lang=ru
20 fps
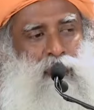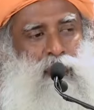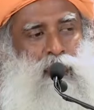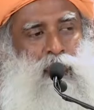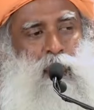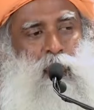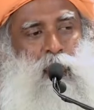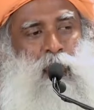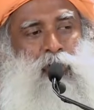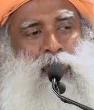
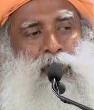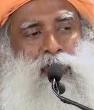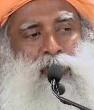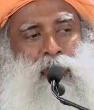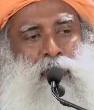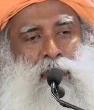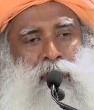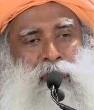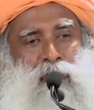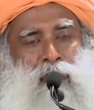
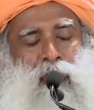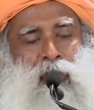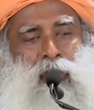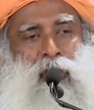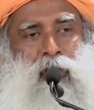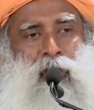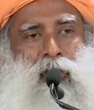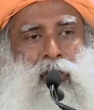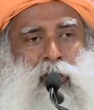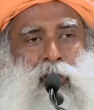
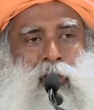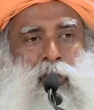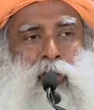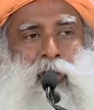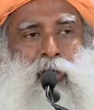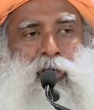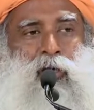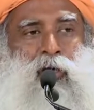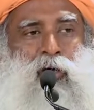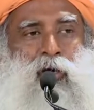Для
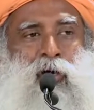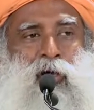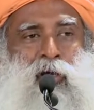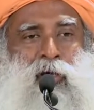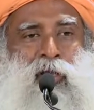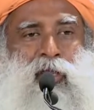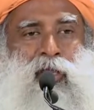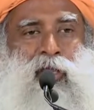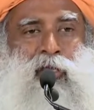существования